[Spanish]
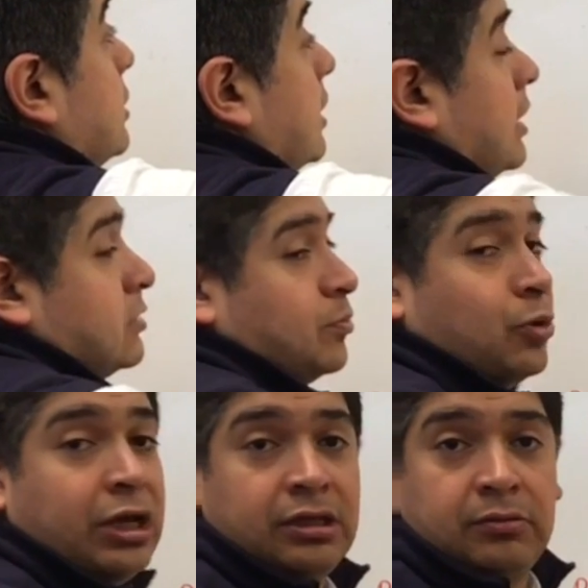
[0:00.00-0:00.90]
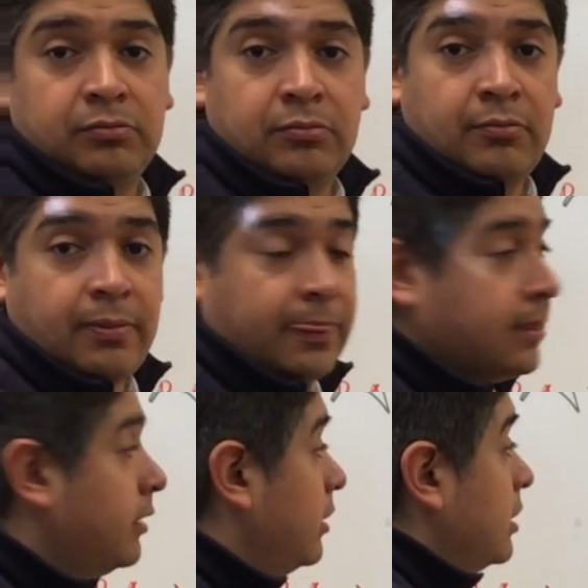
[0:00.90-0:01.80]
en este caso por aquí.
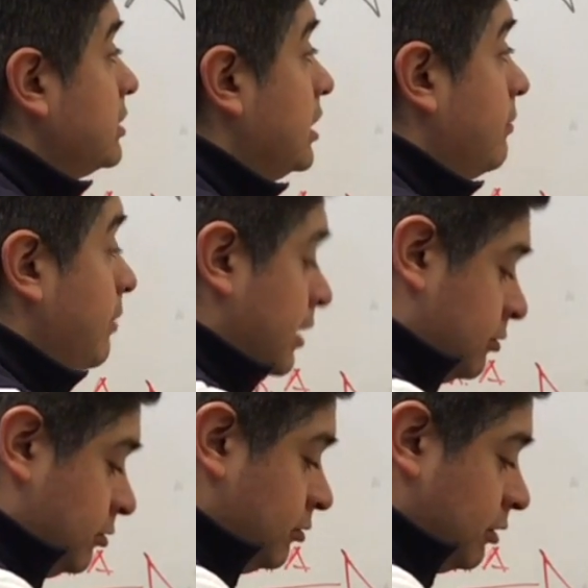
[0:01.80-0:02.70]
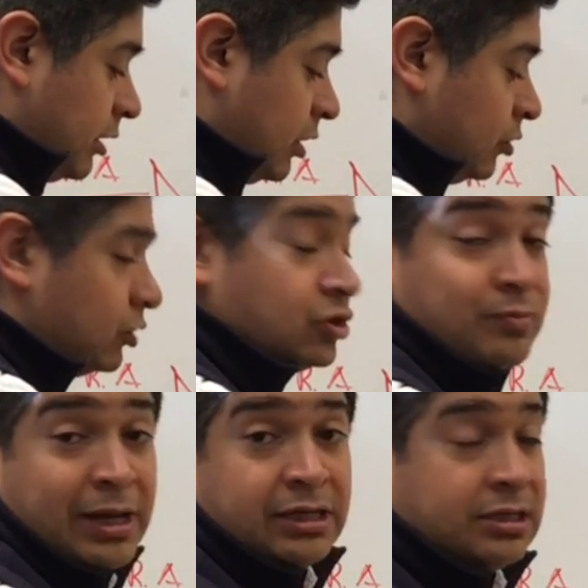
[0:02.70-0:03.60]
Sin embargo, en otros
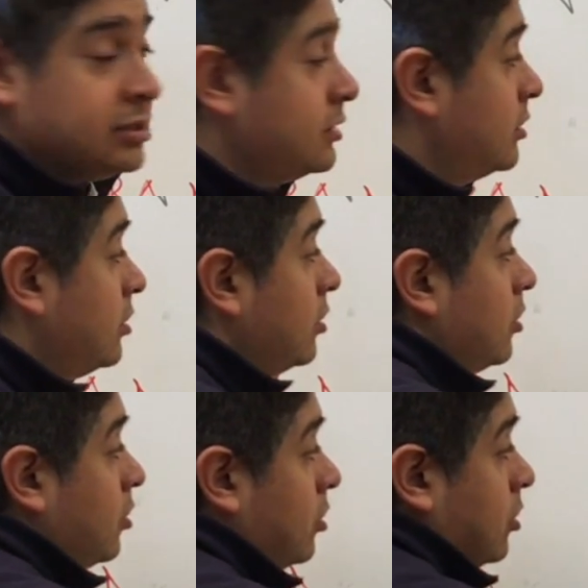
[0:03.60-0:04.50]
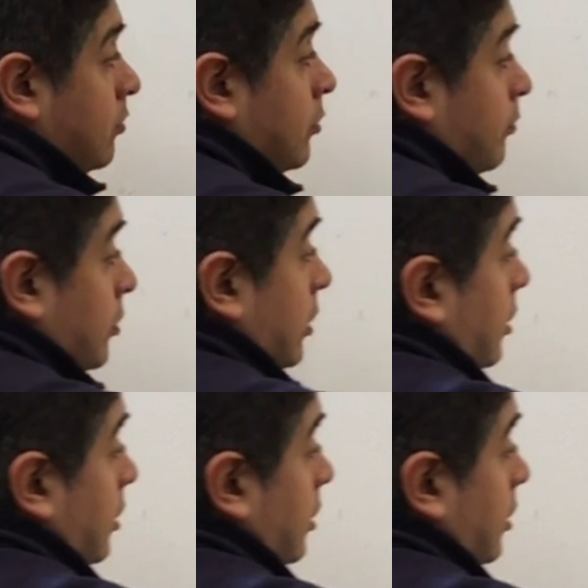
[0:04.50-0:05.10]
valles, como por